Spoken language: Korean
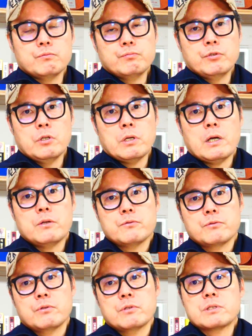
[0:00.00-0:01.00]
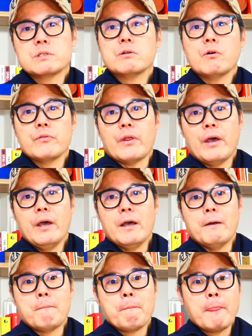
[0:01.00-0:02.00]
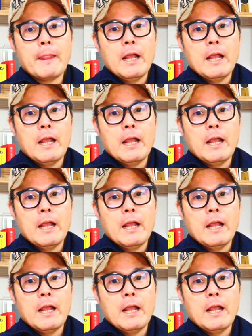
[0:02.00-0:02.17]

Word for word: 부여해가지고 그걸 쓴 건데